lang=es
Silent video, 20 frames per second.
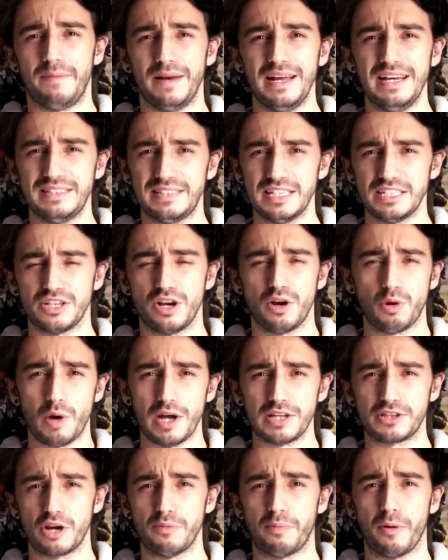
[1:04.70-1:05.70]
PlayStation
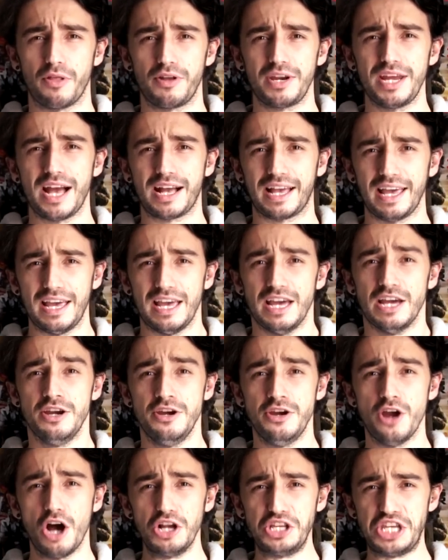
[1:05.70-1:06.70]
4 podría que
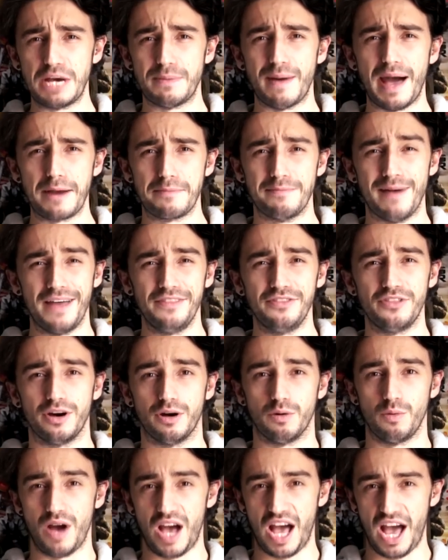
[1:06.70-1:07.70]
no llevar
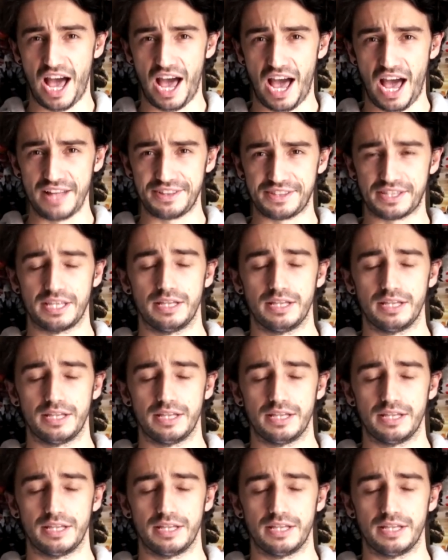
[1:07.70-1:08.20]
mando. ¡Woo!